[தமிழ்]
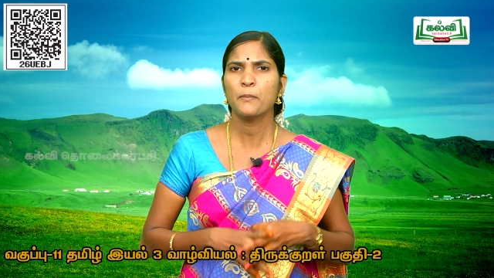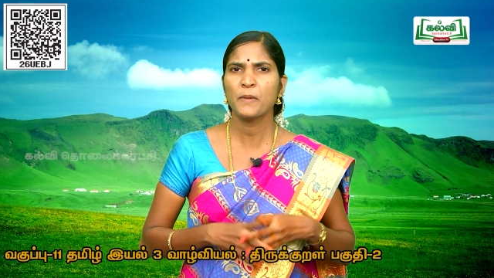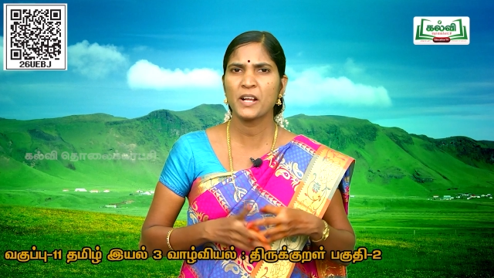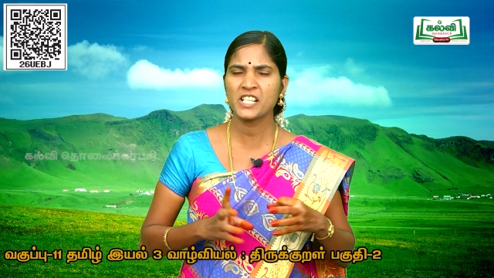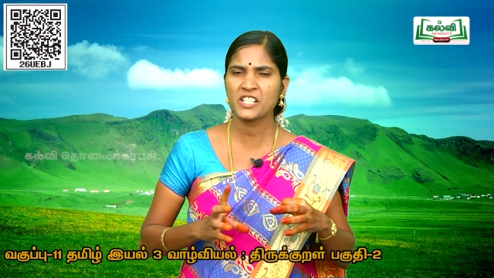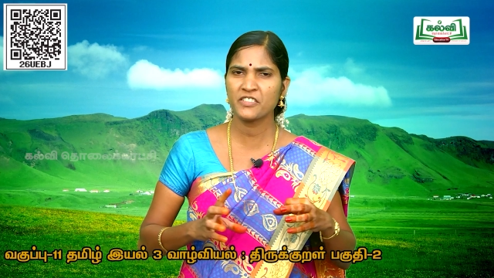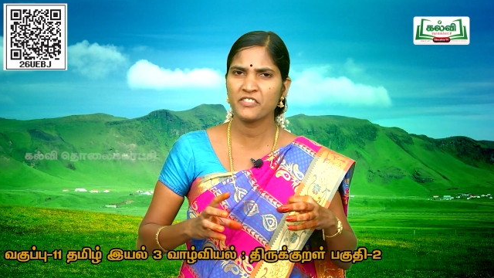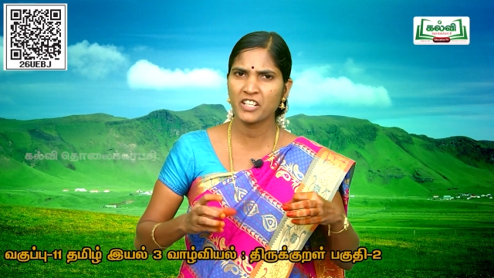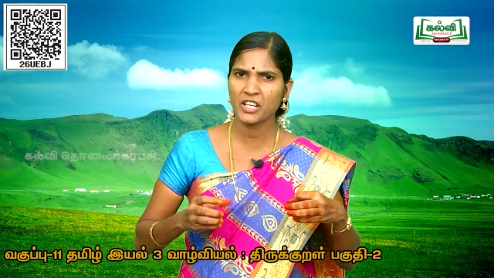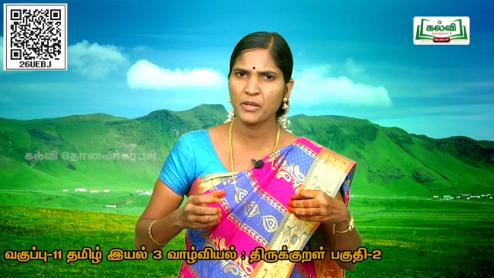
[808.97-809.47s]

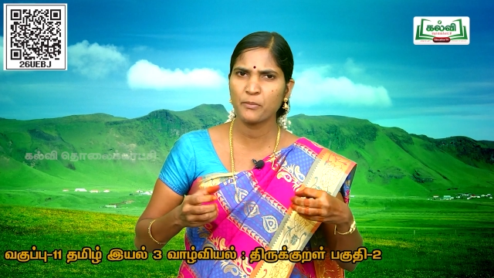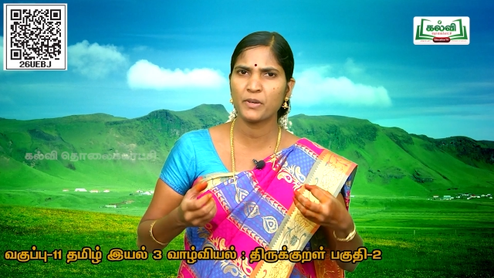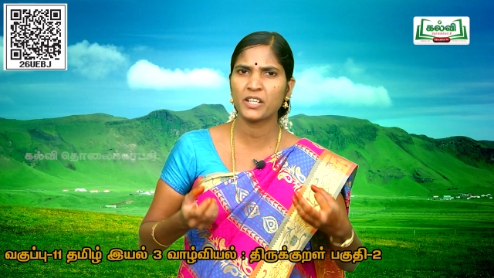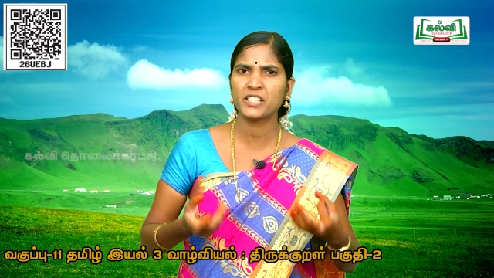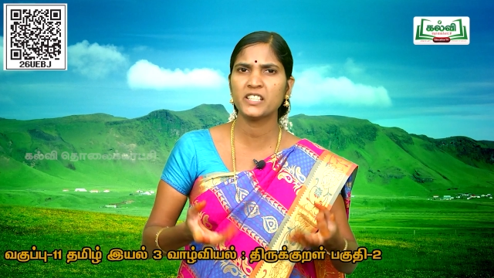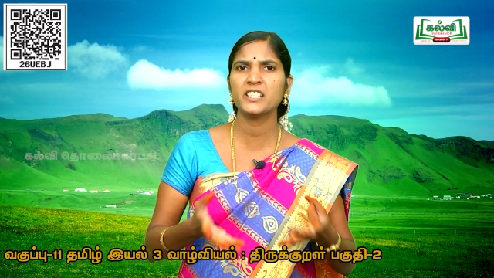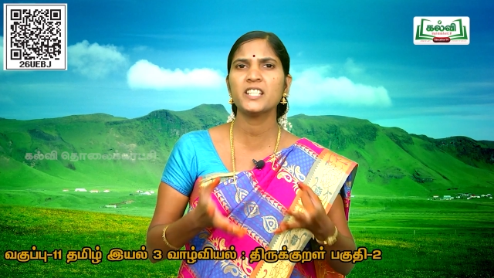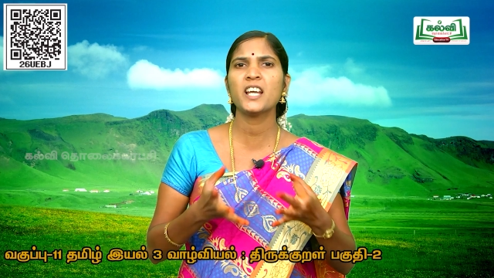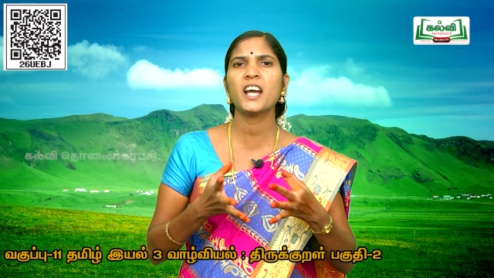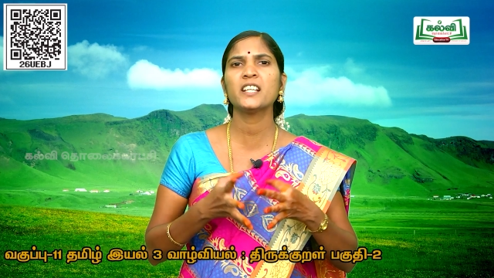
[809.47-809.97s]
மற்றவரை
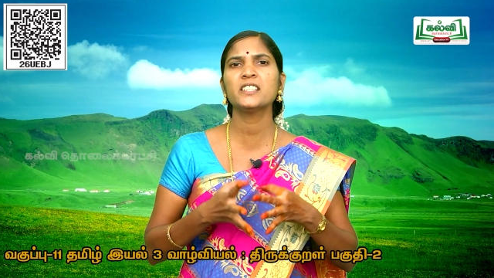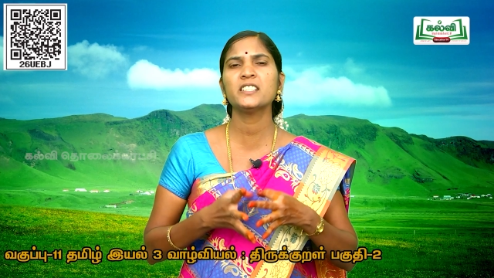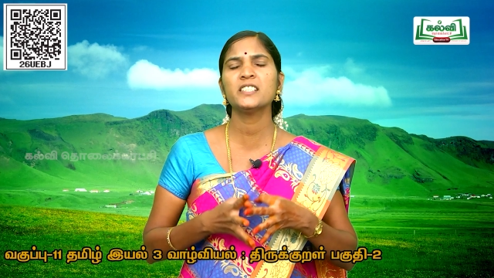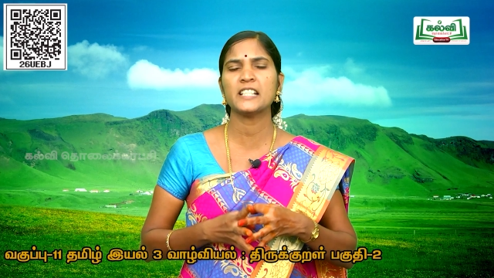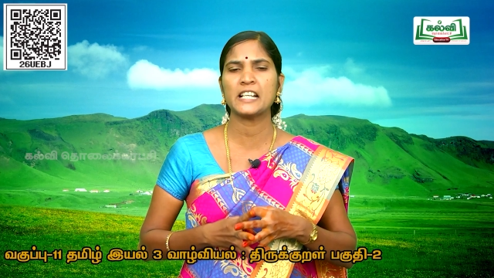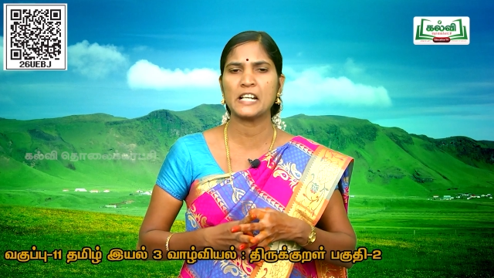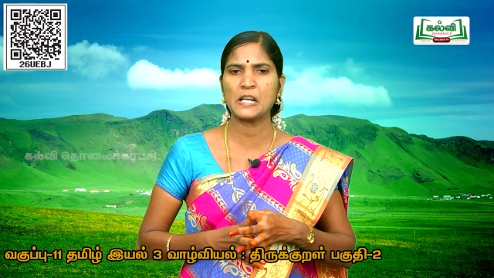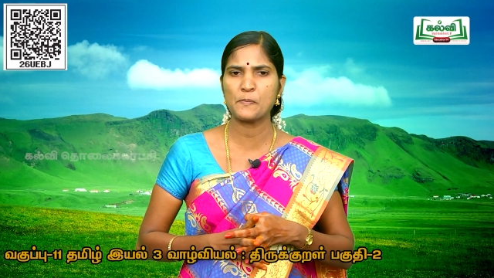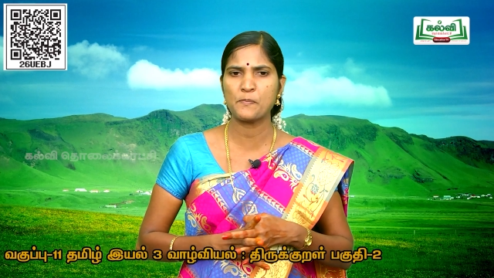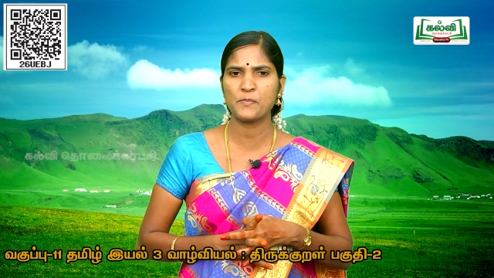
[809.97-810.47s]
மதியாது
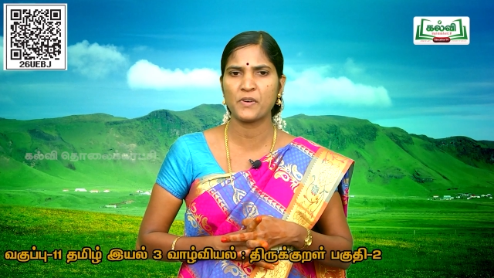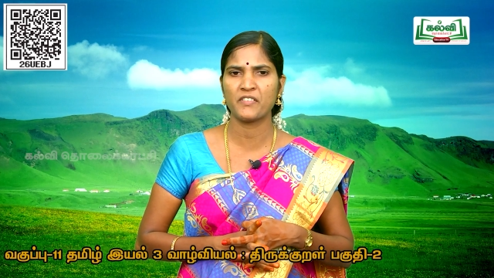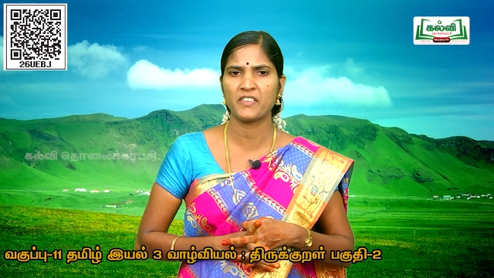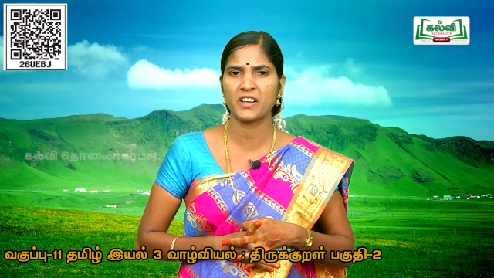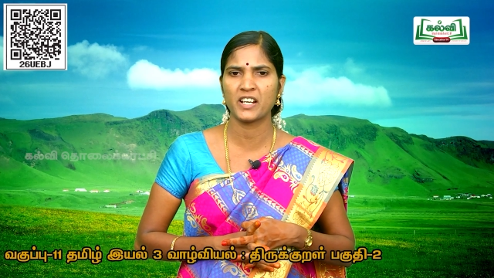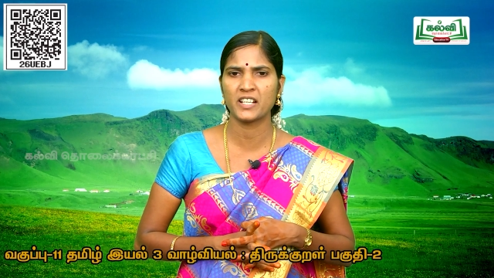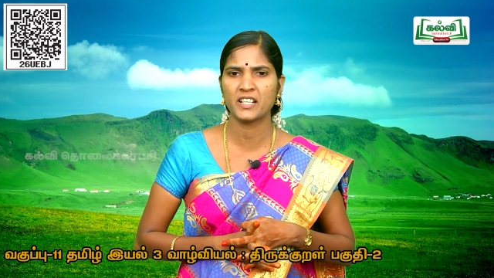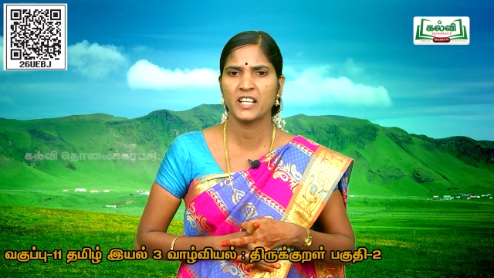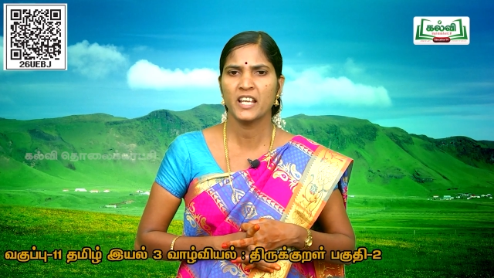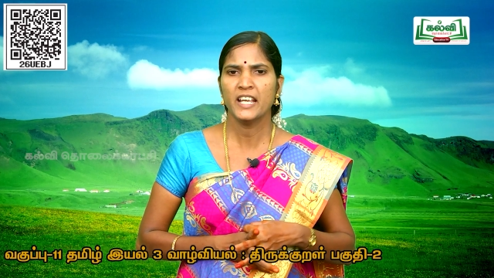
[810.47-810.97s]

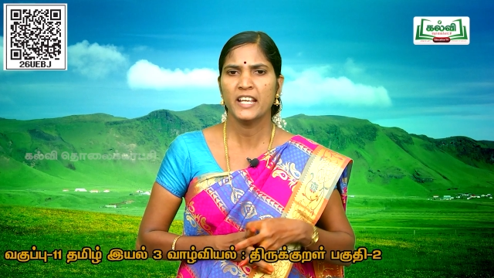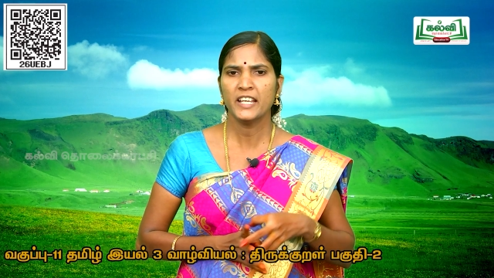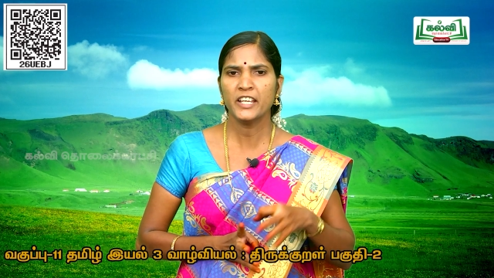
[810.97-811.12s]
நடப்பவன்